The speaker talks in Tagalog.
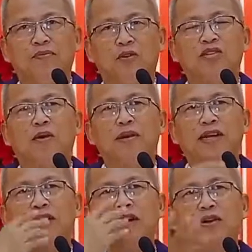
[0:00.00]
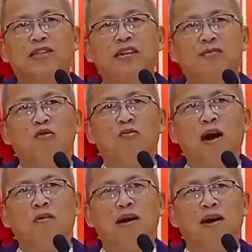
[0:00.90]
Unsa may nigawa sa imong
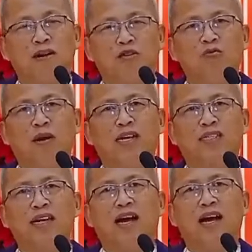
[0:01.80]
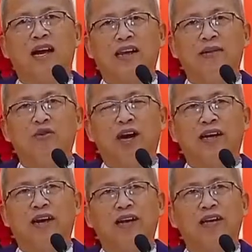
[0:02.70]
baba kung makasa ang imong
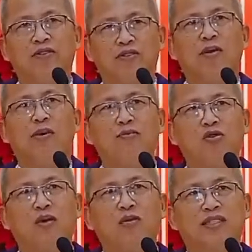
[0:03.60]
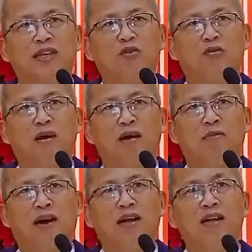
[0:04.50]
anak? Unsa may mugawa sa imong
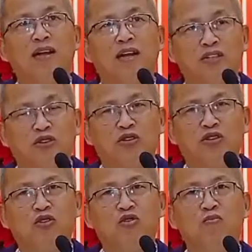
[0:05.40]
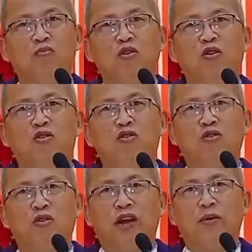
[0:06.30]
baba? Diyos nong pulong
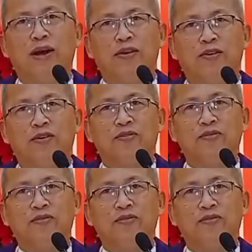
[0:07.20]
o yawanon.